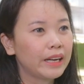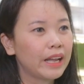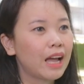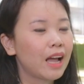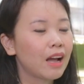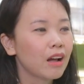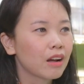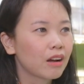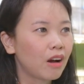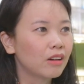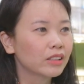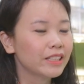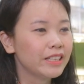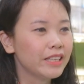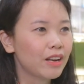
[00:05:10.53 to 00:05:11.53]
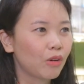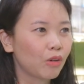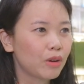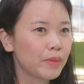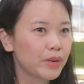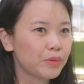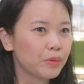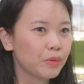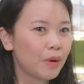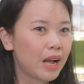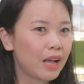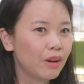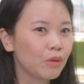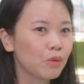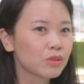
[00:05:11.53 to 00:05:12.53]
นะคะก็ทีนี้เราก็มาดู
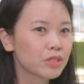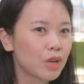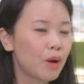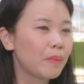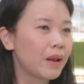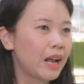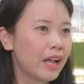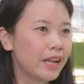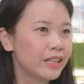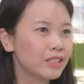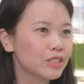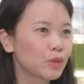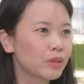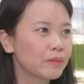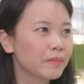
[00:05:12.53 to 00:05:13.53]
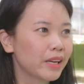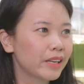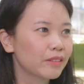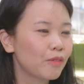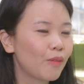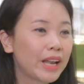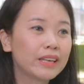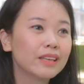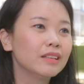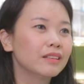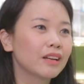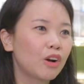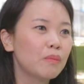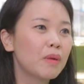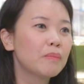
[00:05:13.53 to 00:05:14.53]
ว่าลูกชอบอะไรจนเหมือนวันหนึ่
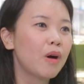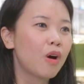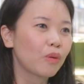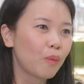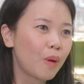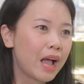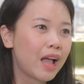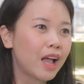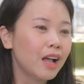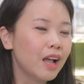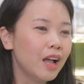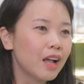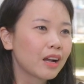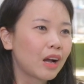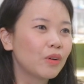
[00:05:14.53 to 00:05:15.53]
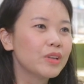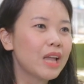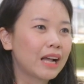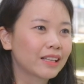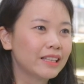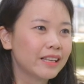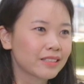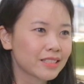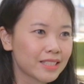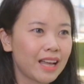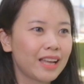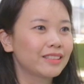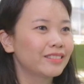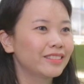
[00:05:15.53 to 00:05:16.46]
งเขามาบอกว่าเขาอยากเลี้ยงสัต